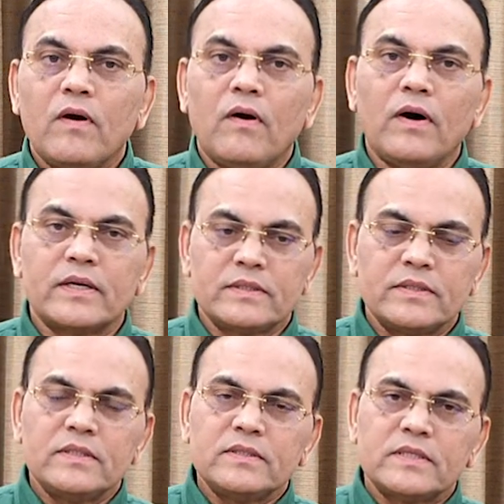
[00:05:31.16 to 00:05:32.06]
और
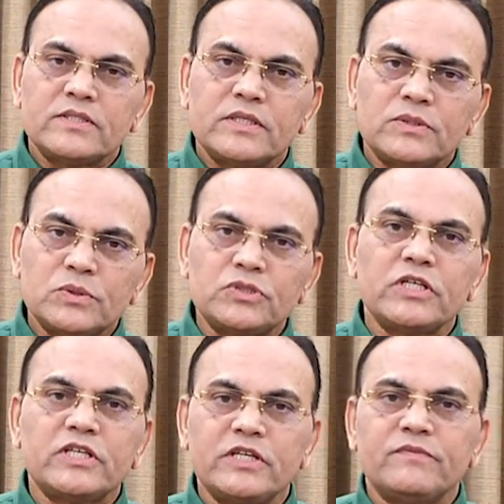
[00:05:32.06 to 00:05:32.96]
किसी दूसरी
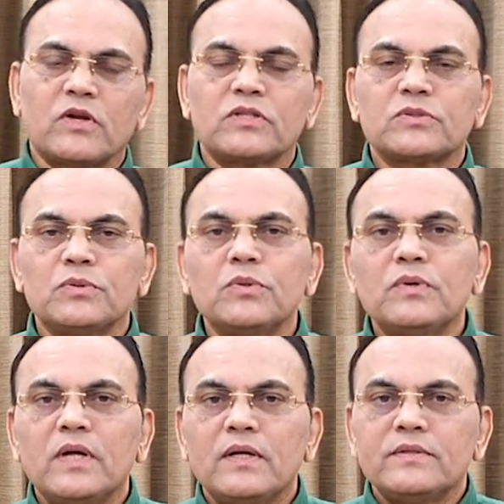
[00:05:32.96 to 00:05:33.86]
गरीब औरत को
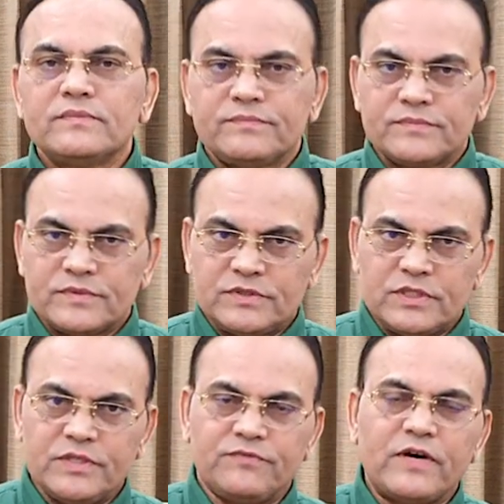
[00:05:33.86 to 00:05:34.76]

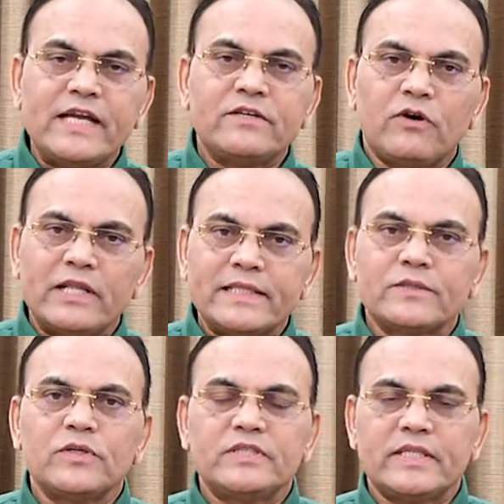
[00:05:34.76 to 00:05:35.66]
रिफाइंड ऑयल
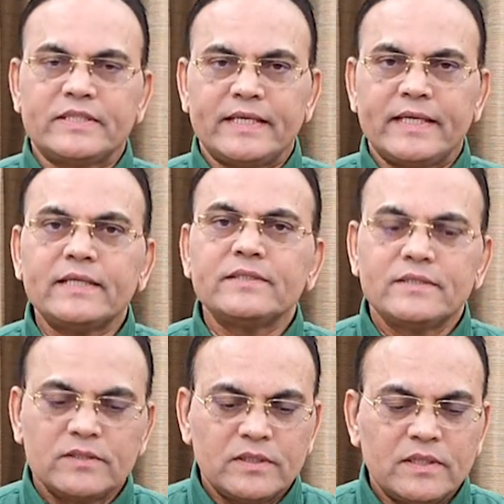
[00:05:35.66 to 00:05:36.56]
कोई देते हैं
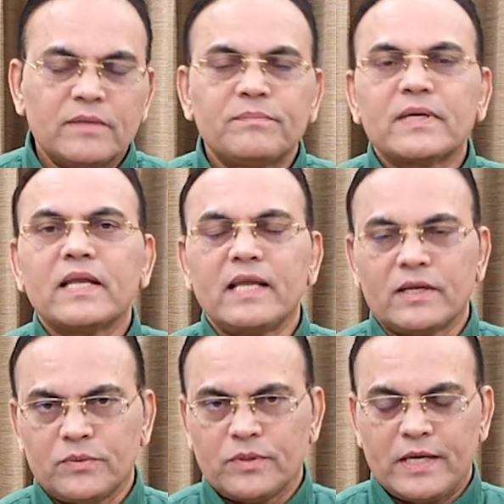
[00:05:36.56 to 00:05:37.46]

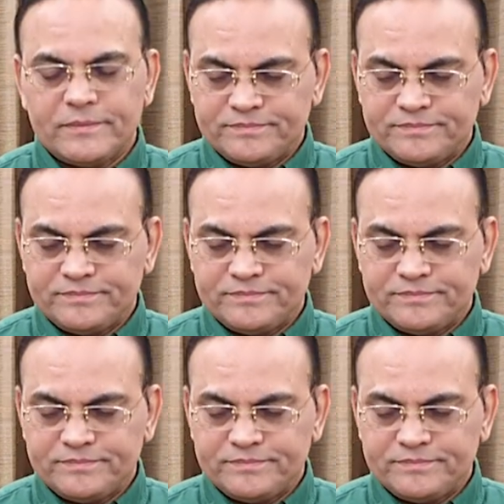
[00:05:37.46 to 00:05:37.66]
कल्याण होगा